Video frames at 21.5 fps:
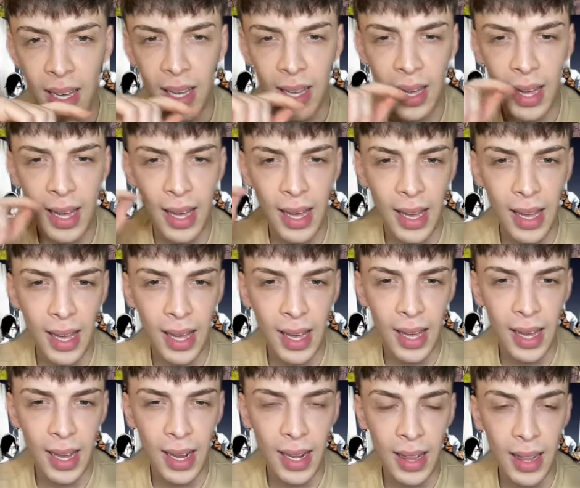
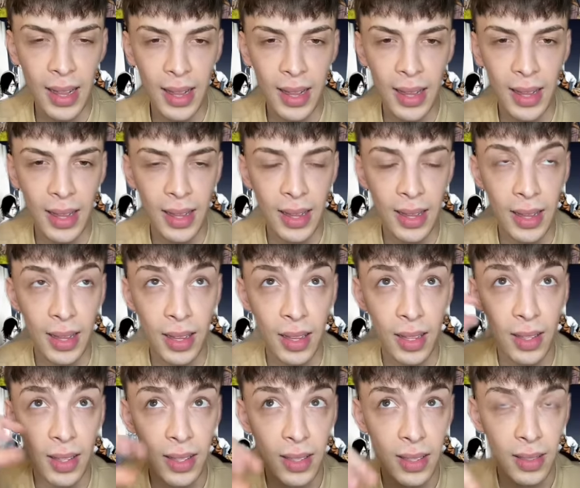el,
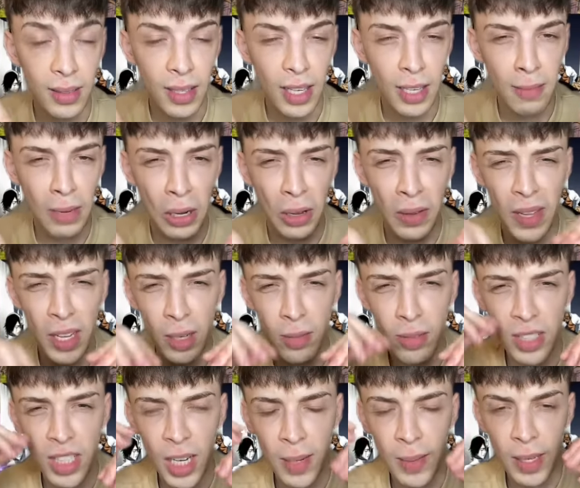el marioneta, ¿cómo
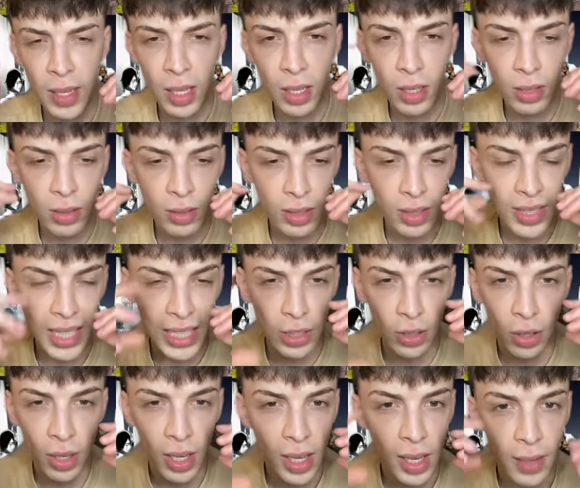se llama, tío?
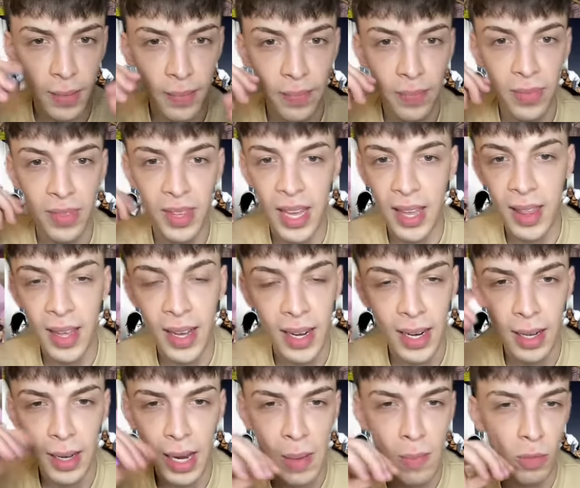Sasori, Deidara,
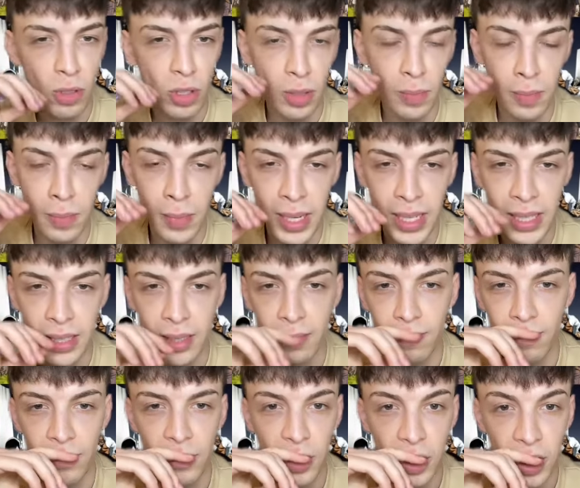hay muchos más.
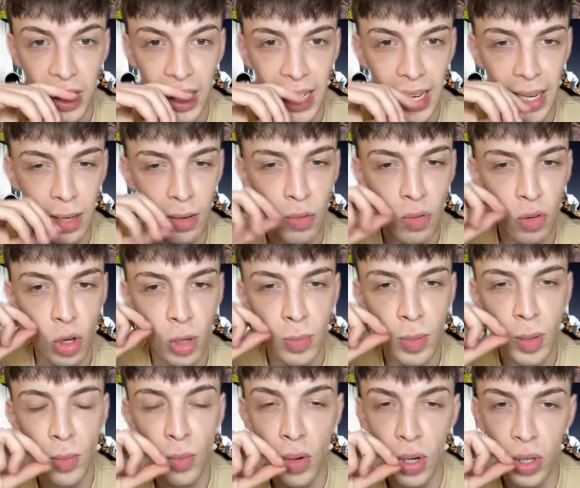O sea, un grupo
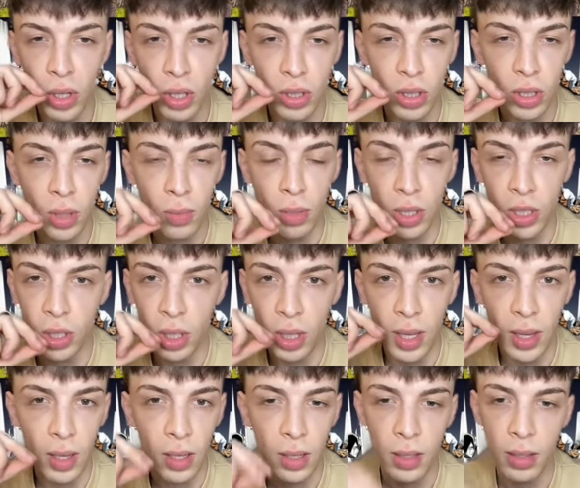muy tocho, muy
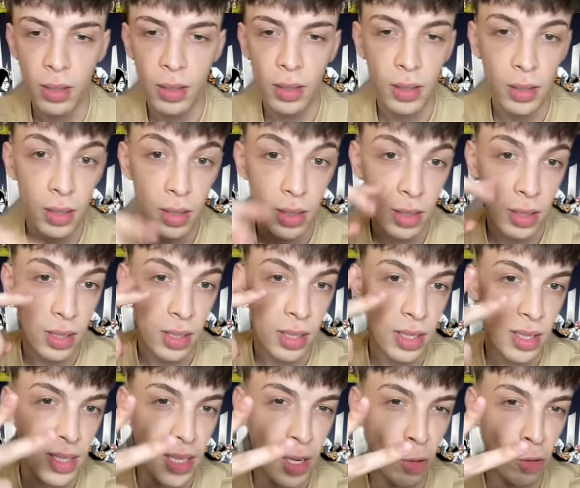sólido.
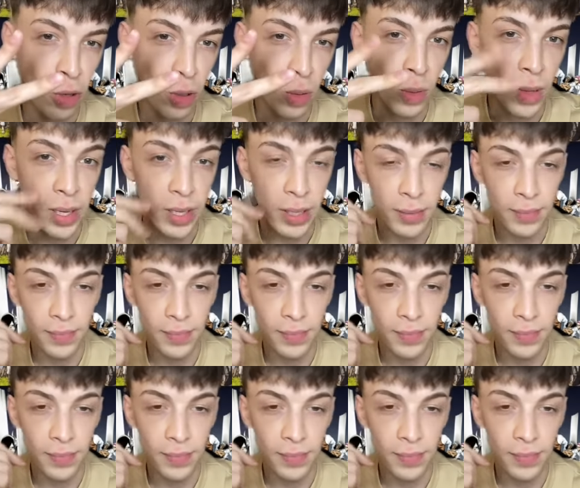Segundo lugar.